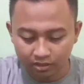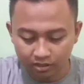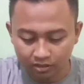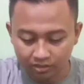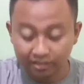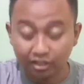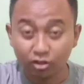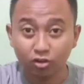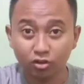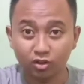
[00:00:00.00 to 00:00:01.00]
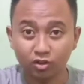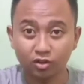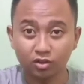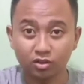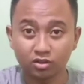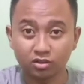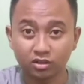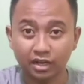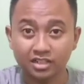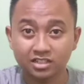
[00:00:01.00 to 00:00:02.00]
eh, kita taruh
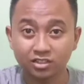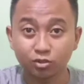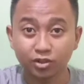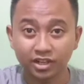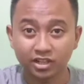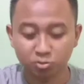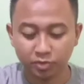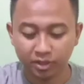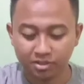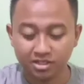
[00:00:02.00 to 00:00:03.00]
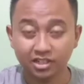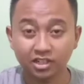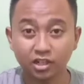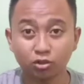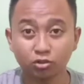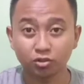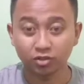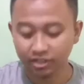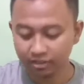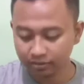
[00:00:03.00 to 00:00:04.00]
eh, alasnya dulu ya guys supaya mejanya nggak kotor oke
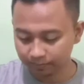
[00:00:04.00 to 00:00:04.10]
okay?